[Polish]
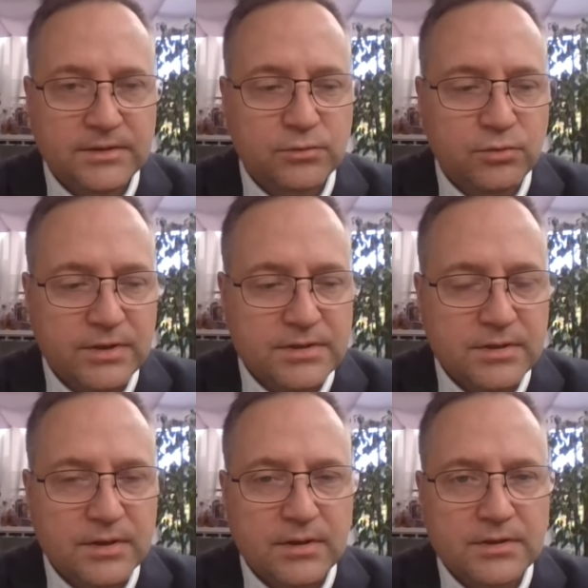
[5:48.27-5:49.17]
natury
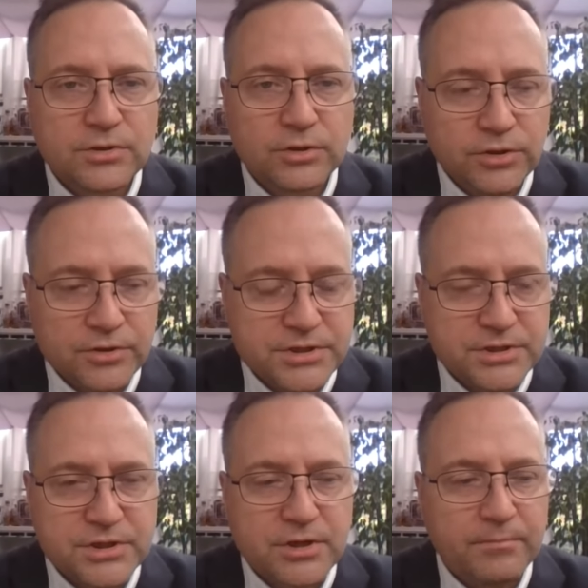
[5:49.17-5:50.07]

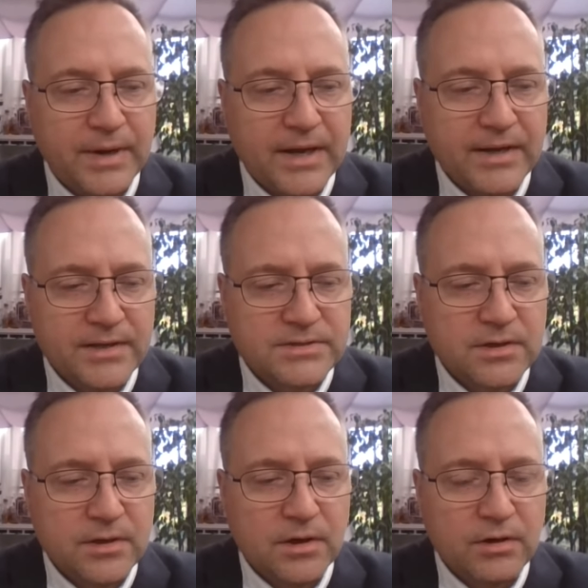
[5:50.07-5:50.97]
zgodności czy compliance
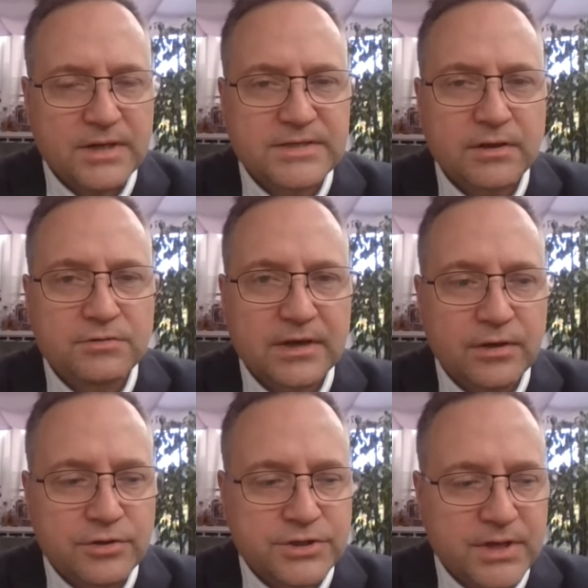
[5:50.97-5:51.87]
oraz jako
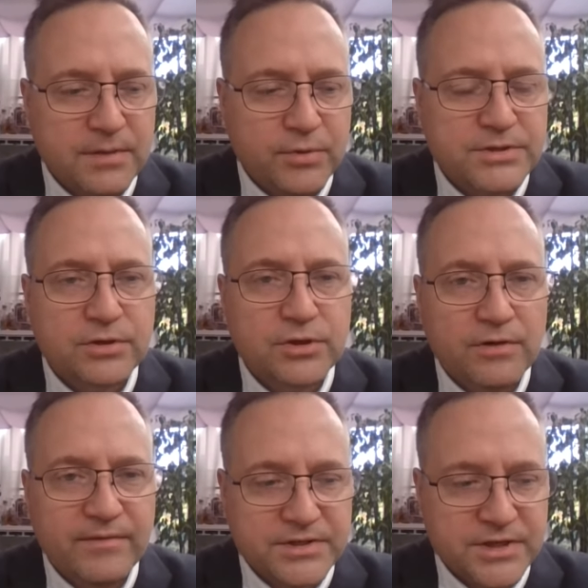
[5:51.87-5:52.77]
zagrożenie, bo jest to
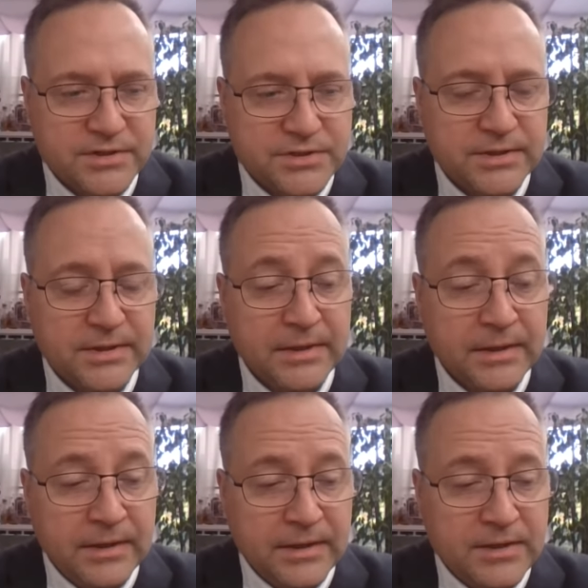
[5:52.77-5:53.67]
nowa rzecz,
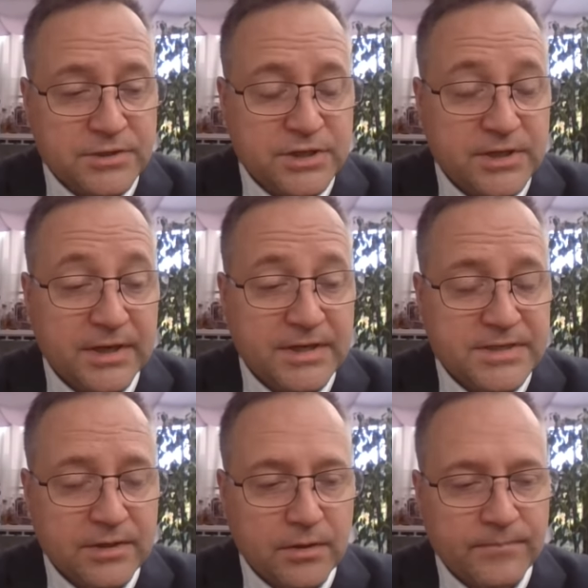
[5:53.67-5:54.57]
i, czyli
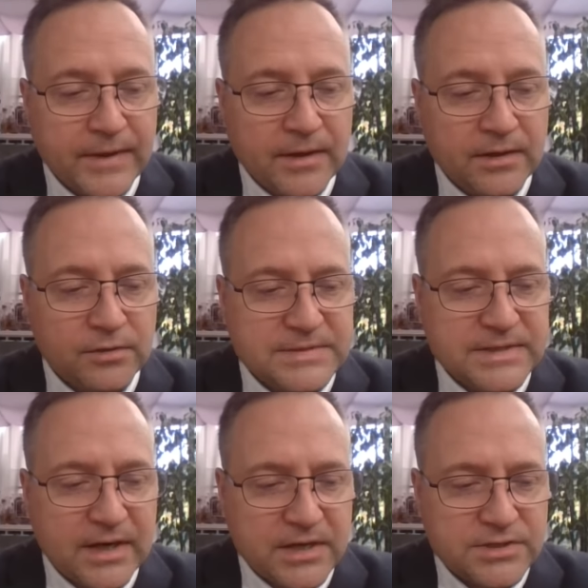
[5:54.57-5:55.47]
ryzyko. Natomiast
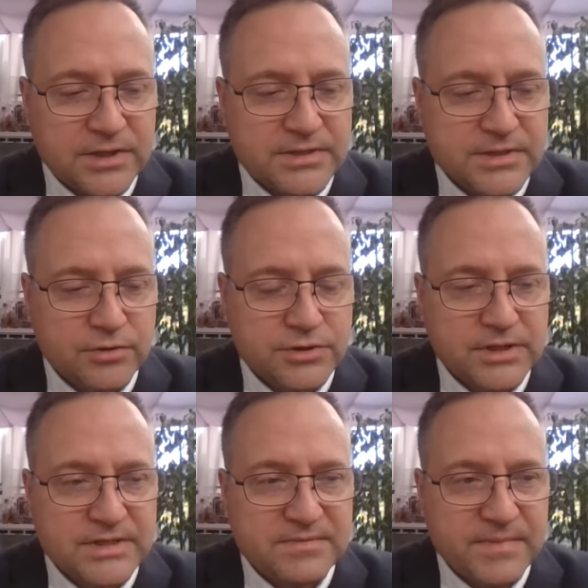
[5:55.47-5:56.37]
na każde ryzyko,
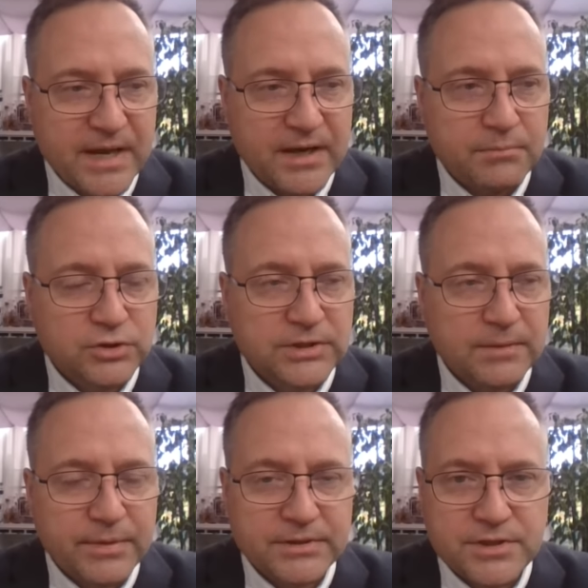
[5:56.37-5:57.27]
czyli zmiany, można
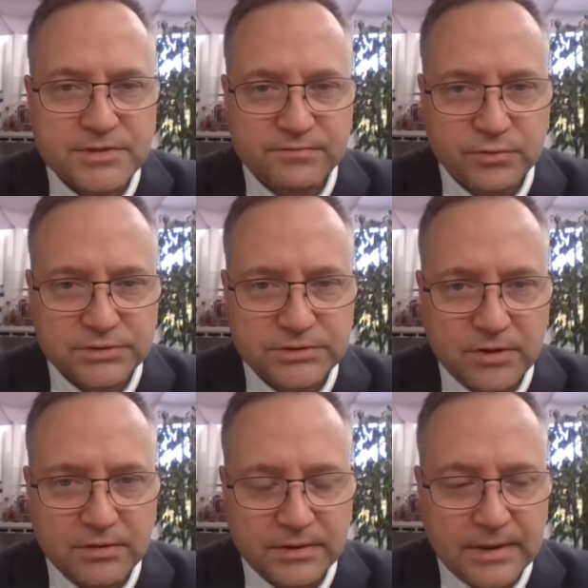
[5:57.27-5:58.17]
patrzeć z dwóch
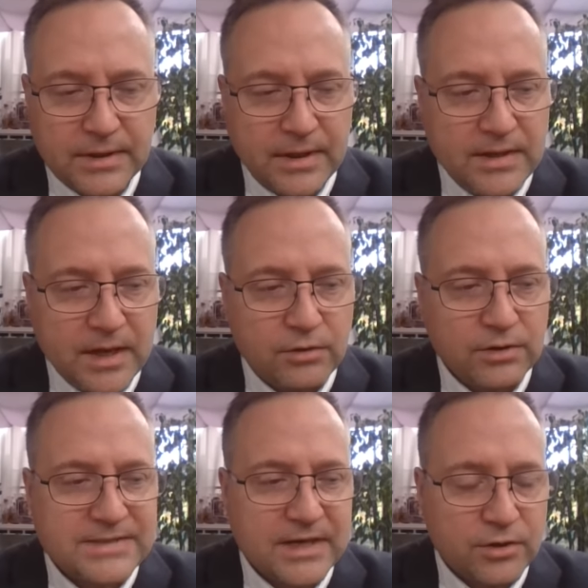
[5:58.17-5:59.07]
stron: jako
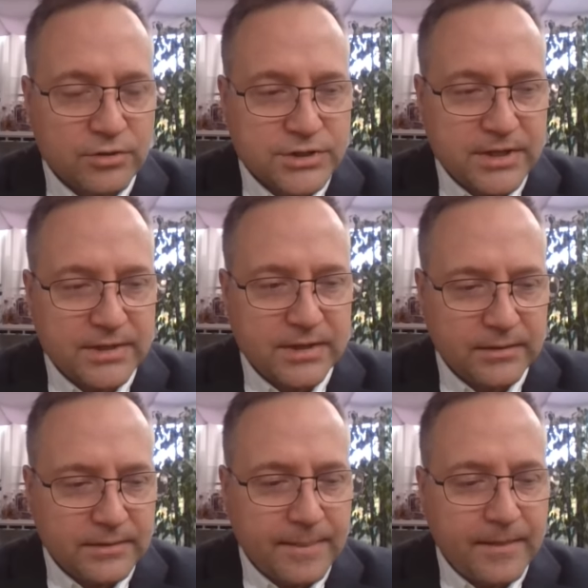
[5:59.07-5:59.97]
na
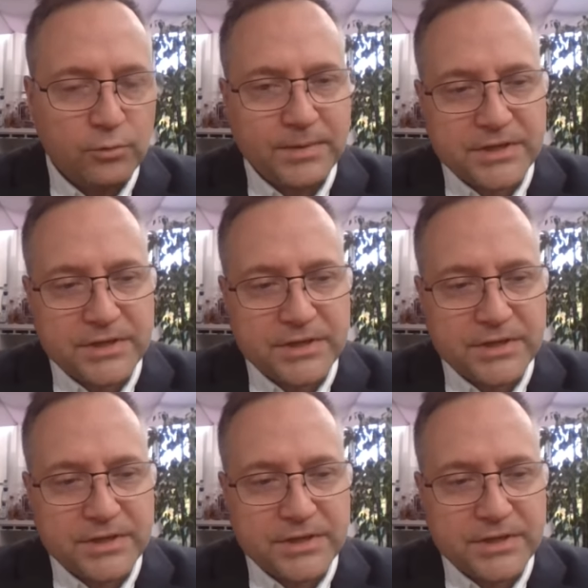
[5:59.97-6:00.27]
zagrożenie lub